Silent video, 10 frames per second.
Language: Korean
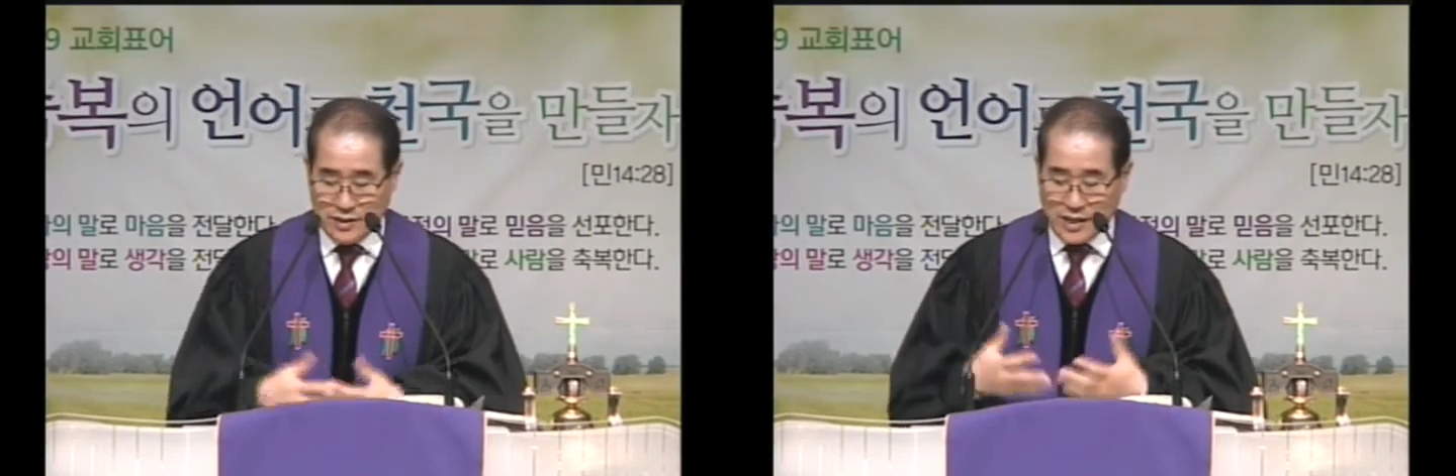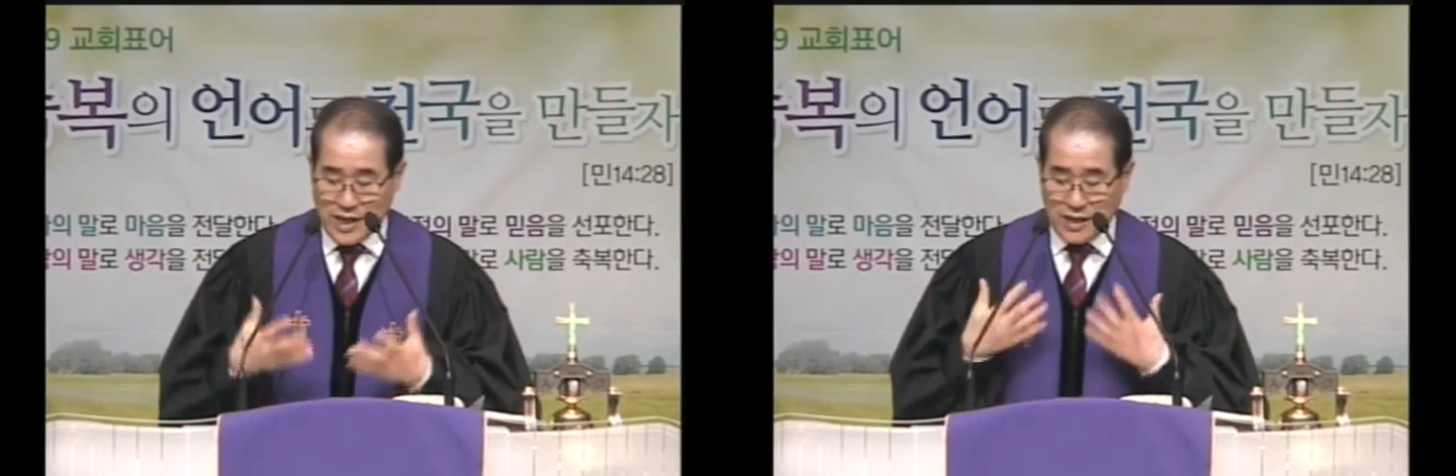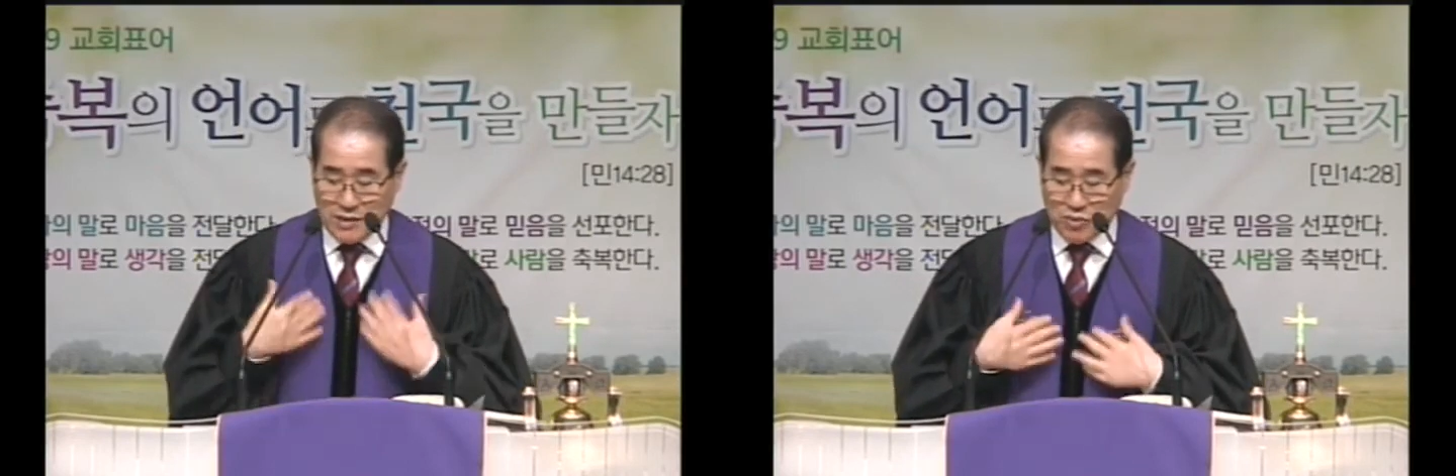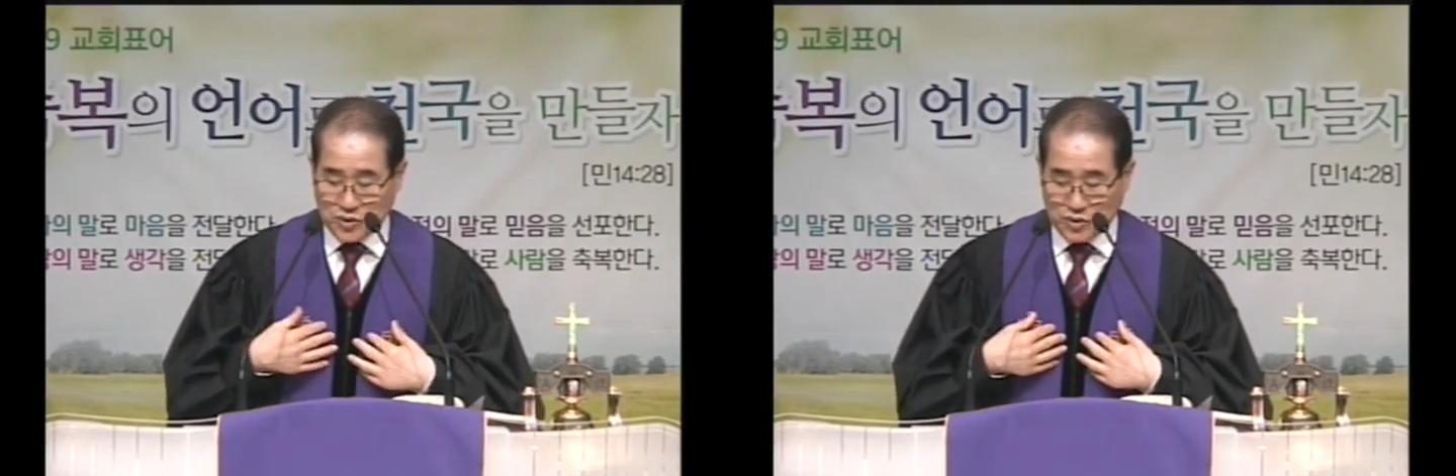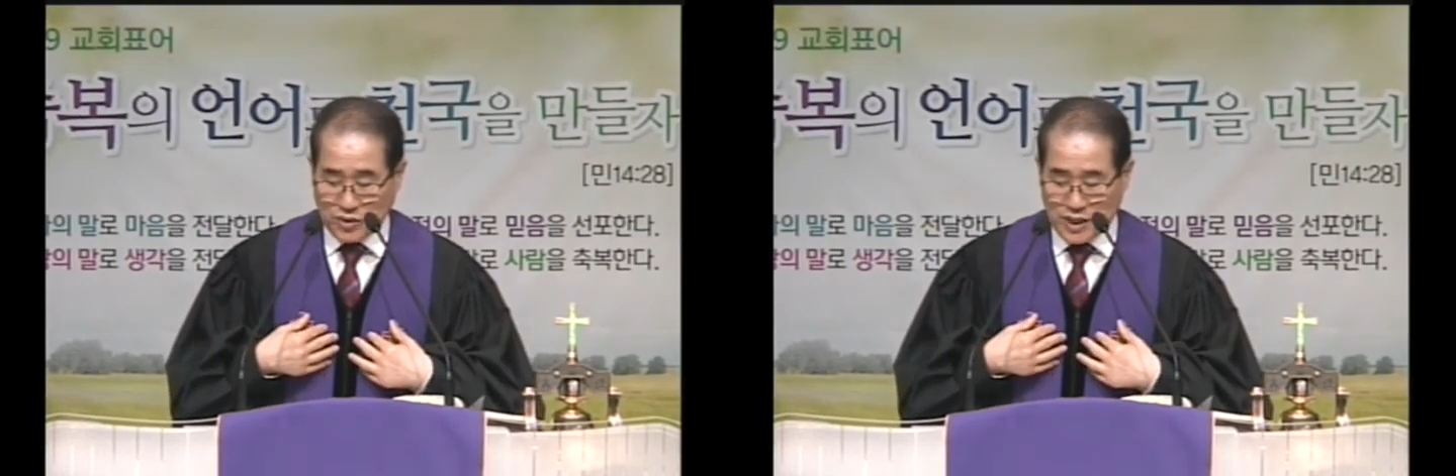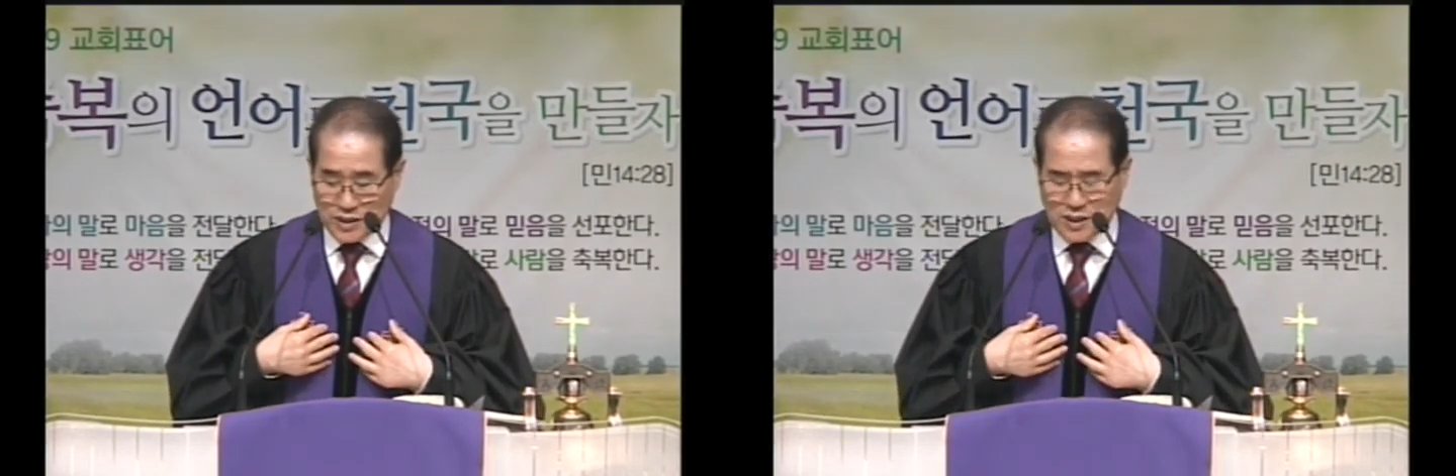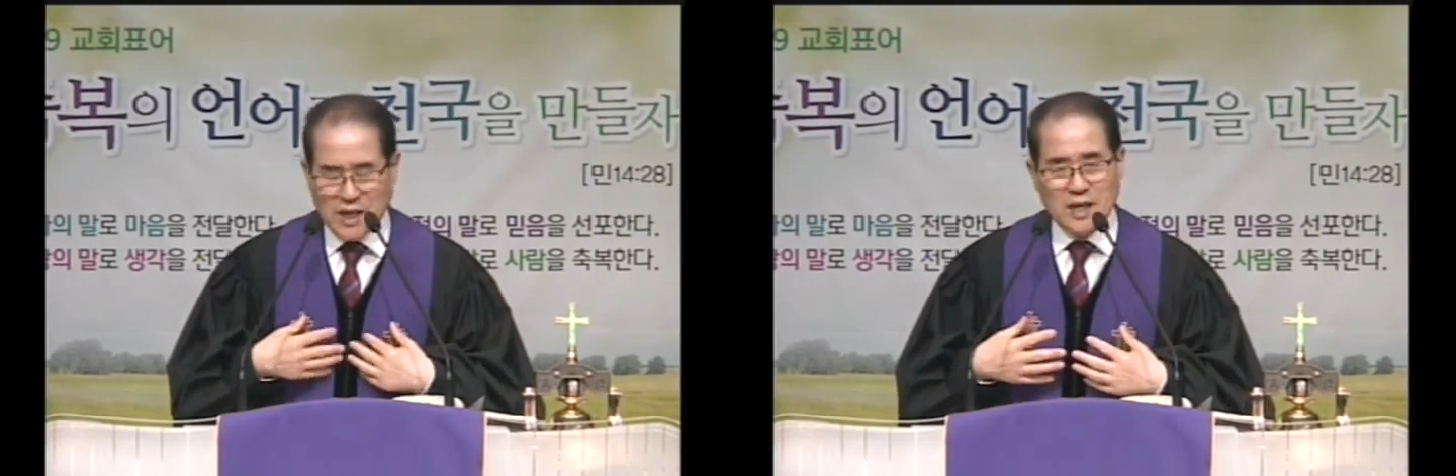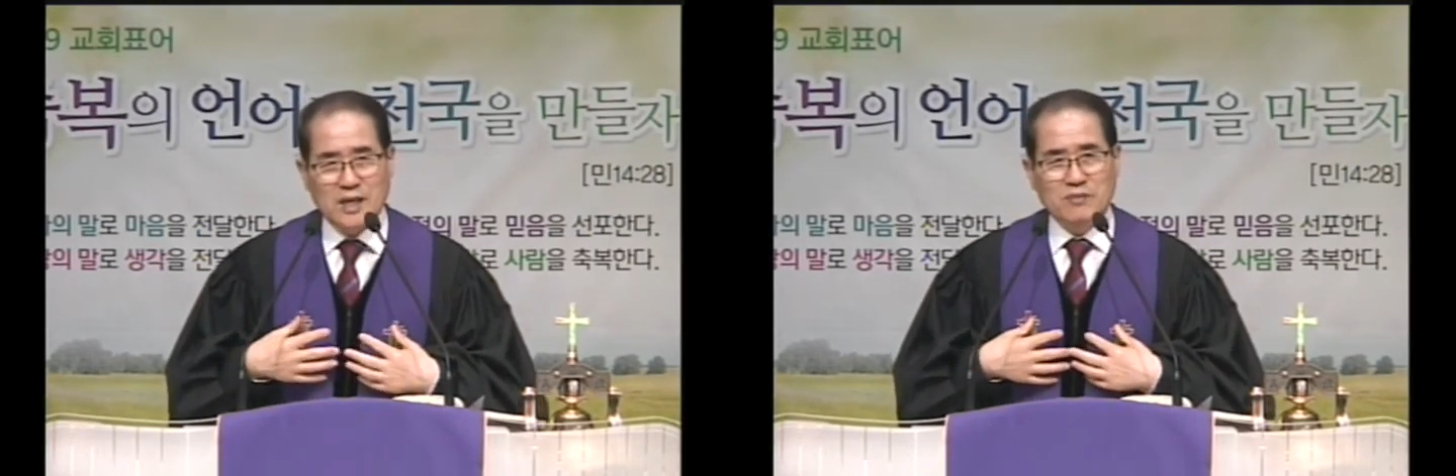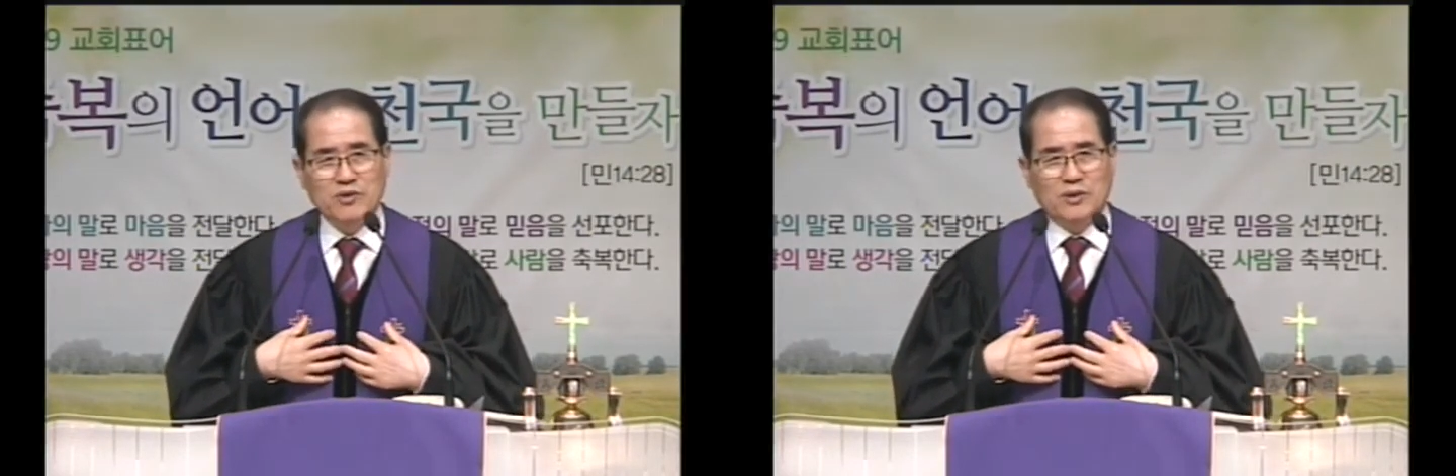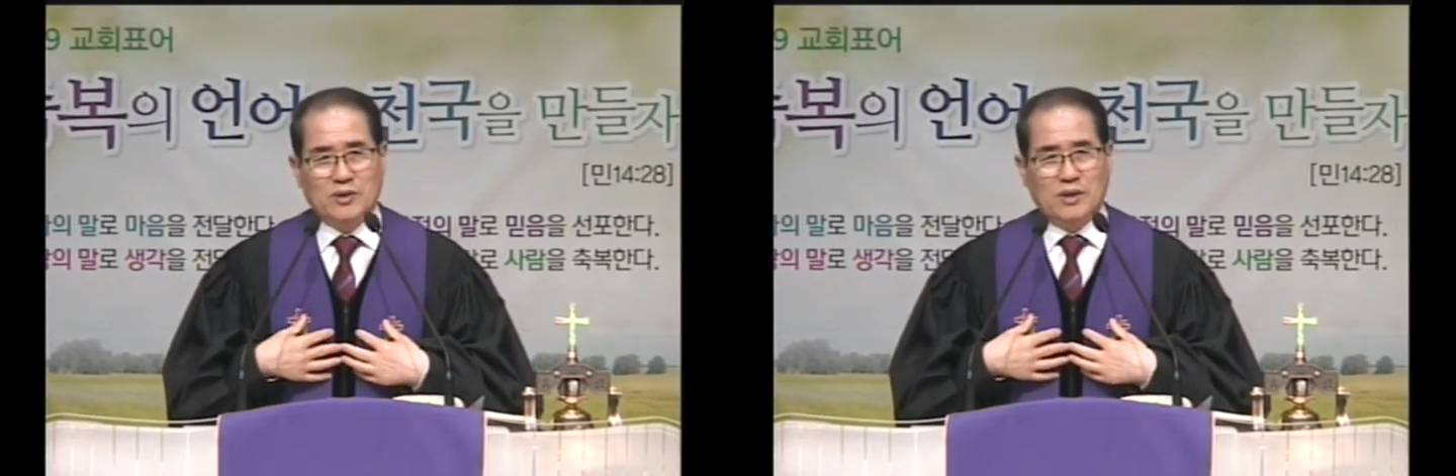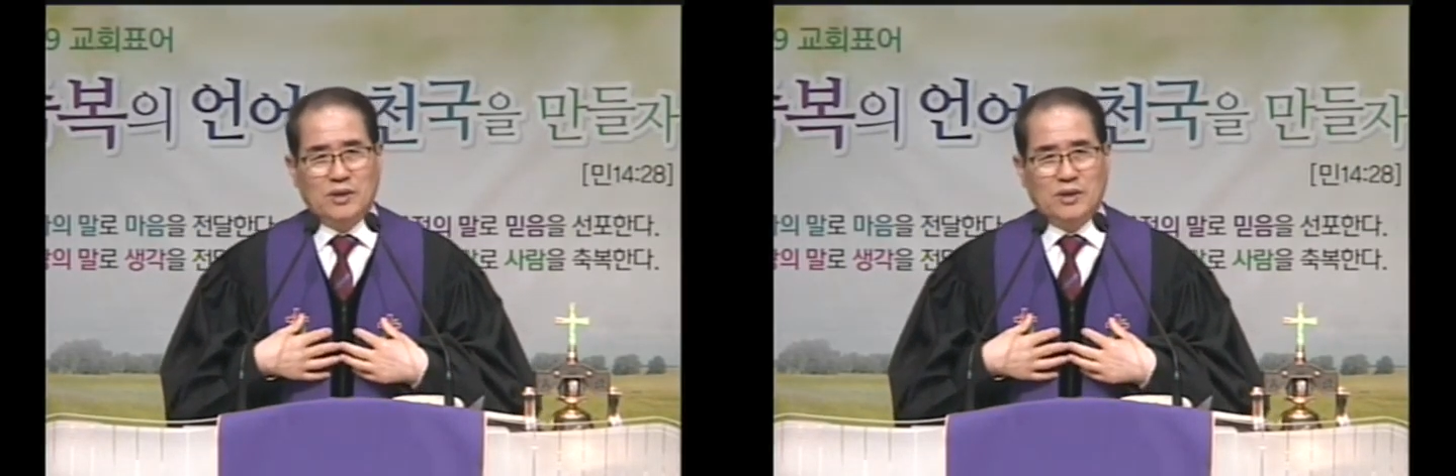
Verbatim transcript: 내 안에 모시고 계신 하나님을